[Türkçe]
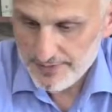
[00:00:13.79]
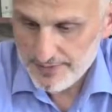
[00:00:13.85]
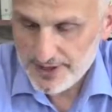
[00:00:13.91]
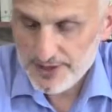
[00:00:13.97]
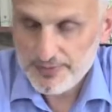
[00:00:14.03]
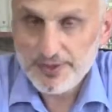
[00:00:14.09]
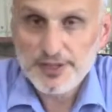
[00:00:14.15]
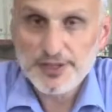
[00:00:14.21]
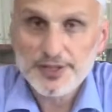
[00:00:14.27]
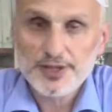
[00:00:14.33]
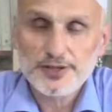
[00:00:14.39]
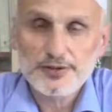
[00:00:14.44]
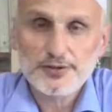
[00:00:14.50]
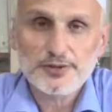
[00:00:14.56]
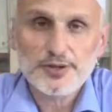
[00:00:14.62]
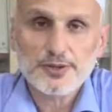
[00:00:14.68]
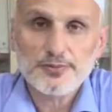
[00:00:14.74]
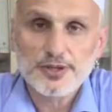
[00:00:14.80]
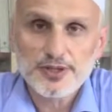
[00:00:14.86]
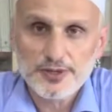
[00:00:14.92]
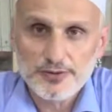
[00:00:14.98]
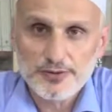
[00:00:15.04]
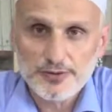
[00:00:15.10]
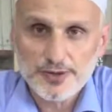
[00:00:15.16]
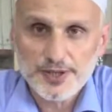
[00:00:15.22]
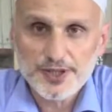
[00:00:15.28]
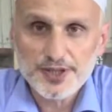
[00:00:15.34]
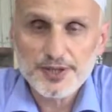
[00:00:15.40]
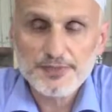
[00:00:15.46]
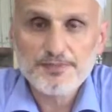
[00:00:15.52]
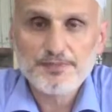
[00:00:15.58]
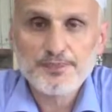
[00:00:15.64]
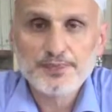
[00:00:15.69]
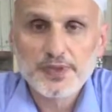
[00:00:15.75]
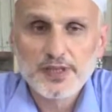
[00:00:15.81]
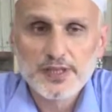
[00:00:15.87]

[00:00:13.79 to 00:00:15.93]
Bismillahirrahmanirrahim.